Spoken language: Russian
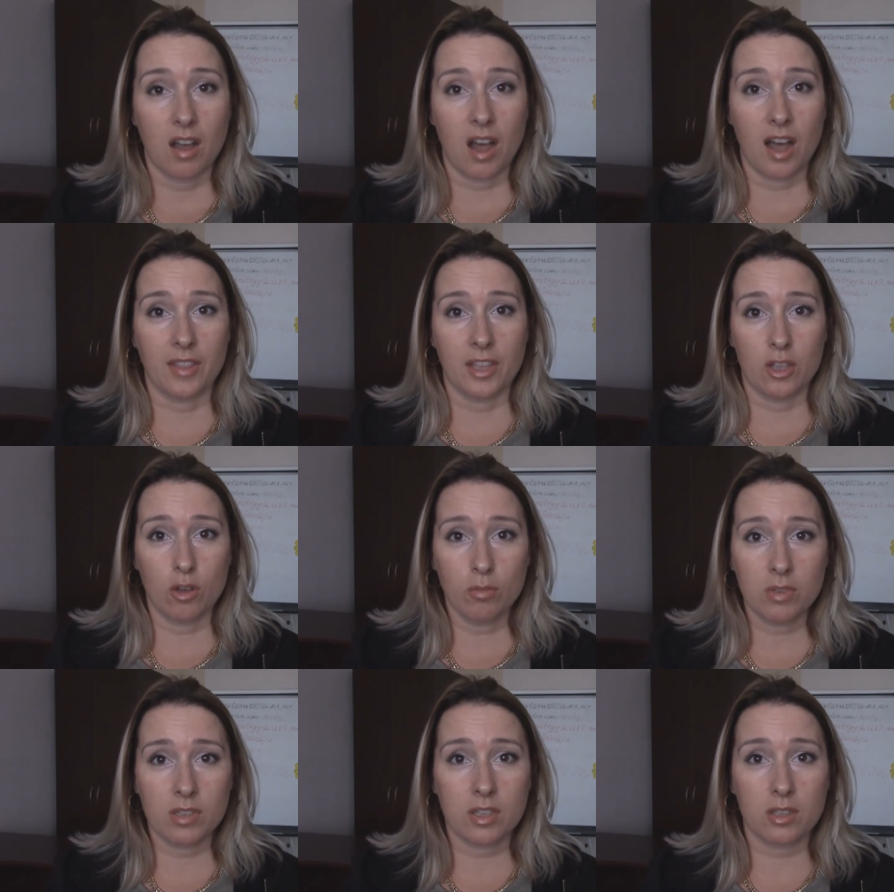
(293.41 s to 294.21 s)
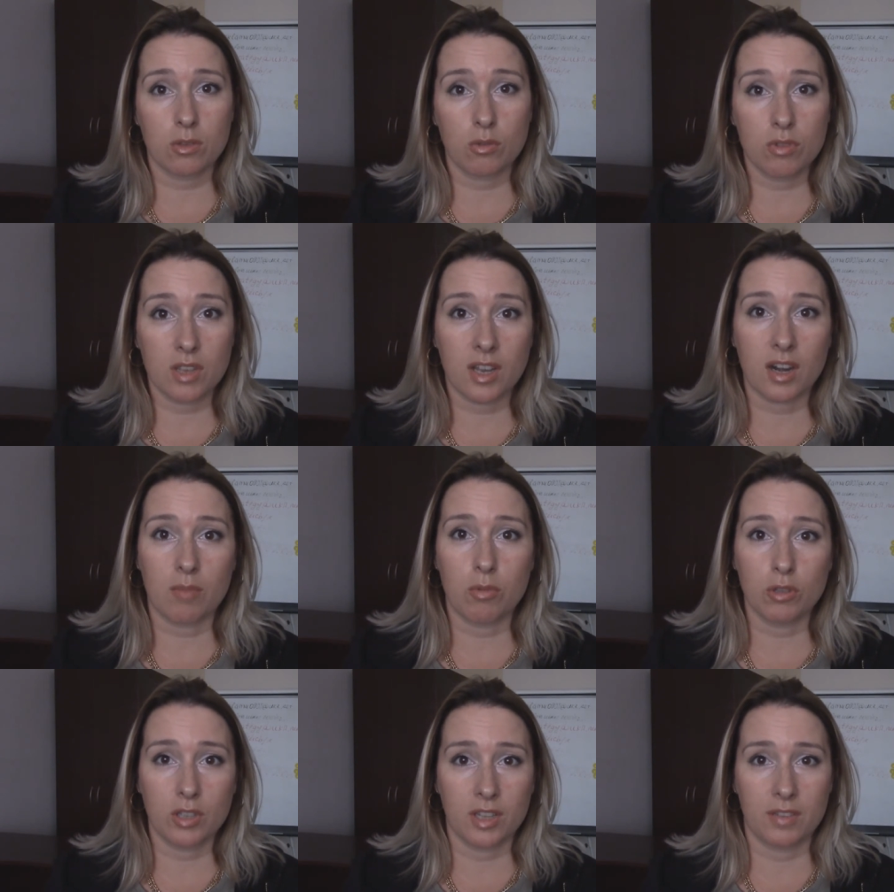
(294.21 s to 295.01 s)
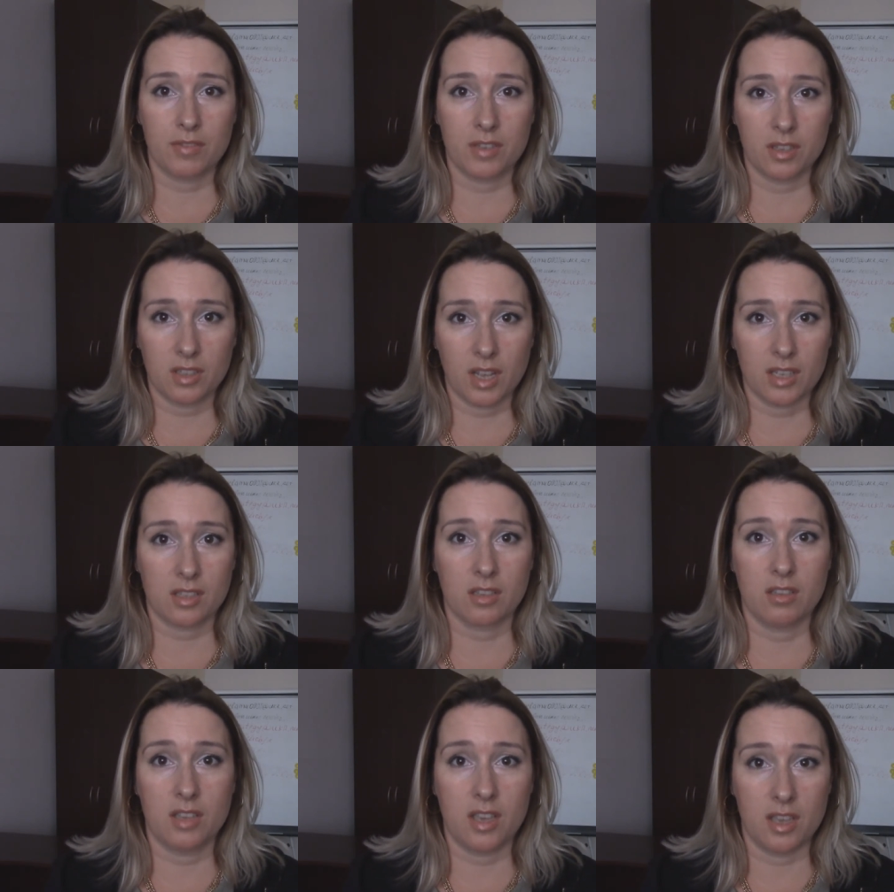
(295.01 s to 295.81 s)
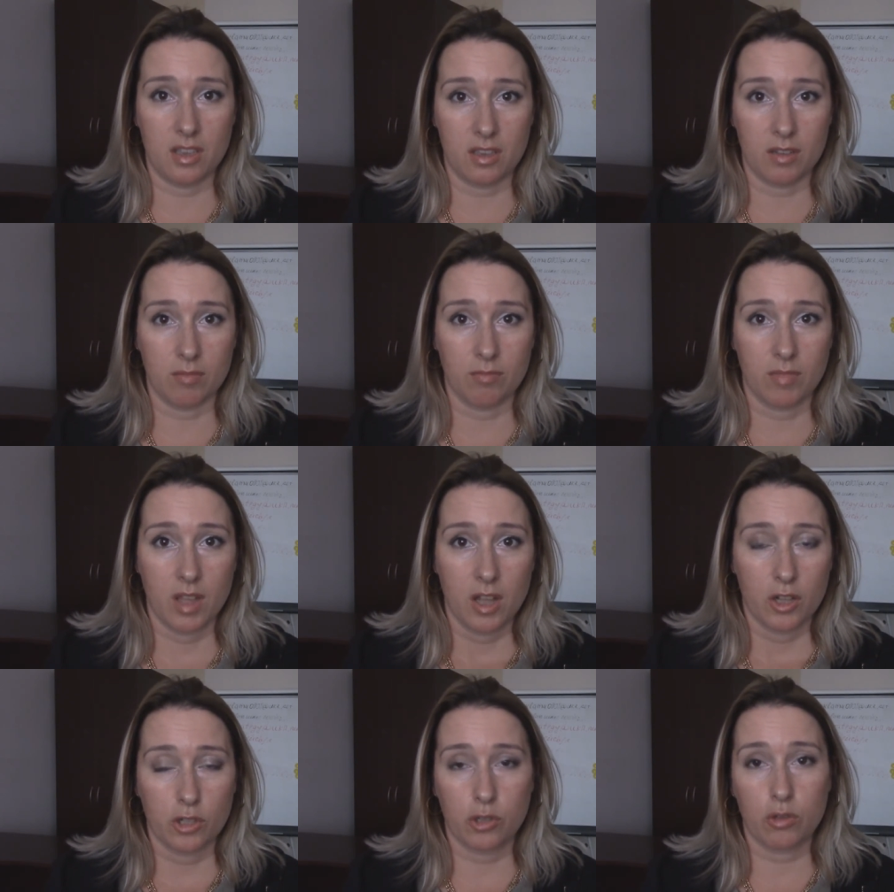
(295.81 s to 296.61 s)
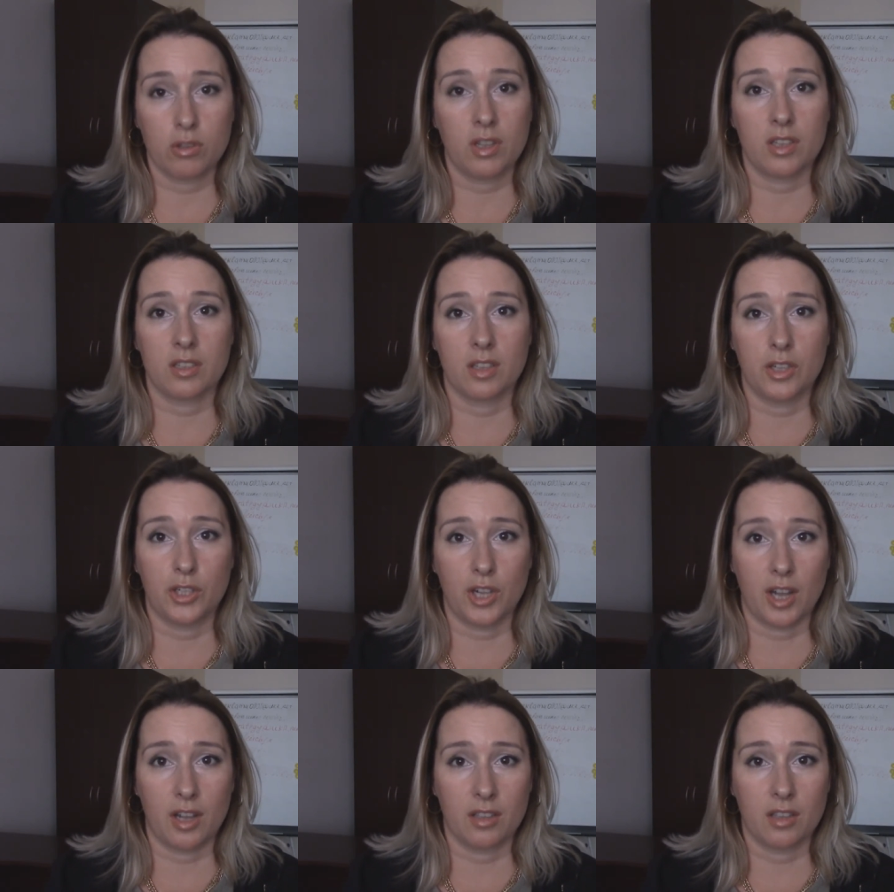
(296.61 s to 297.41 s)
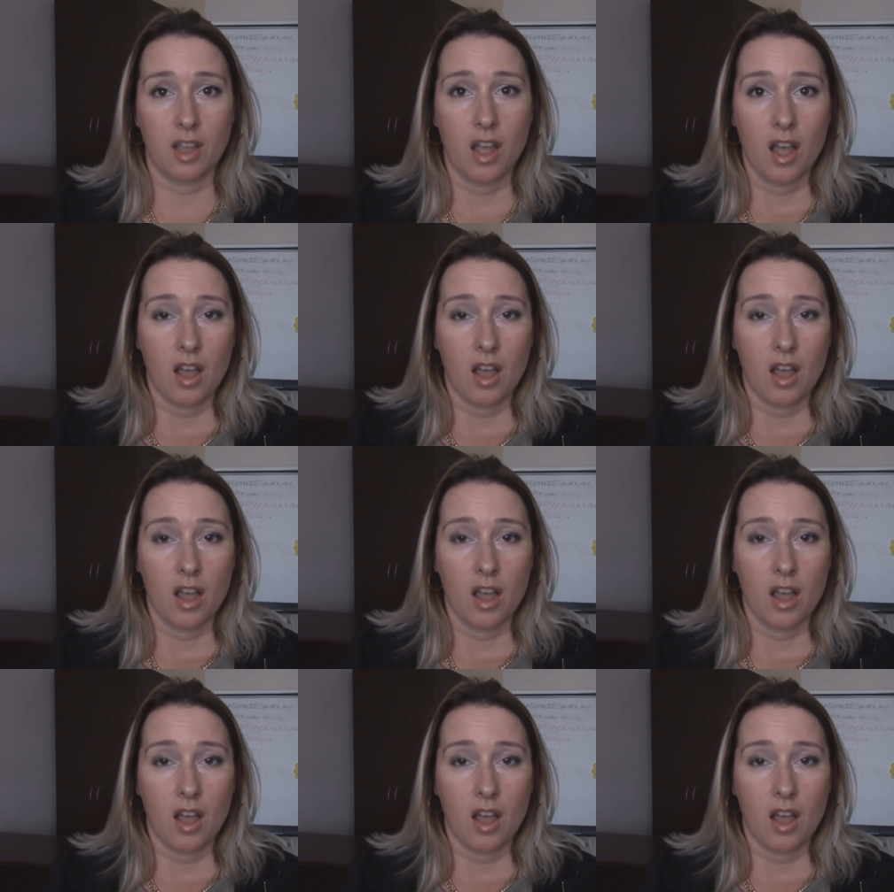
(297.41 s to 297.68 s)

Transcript: а наемный сотрудник работает всегда за деньги. Что это означает?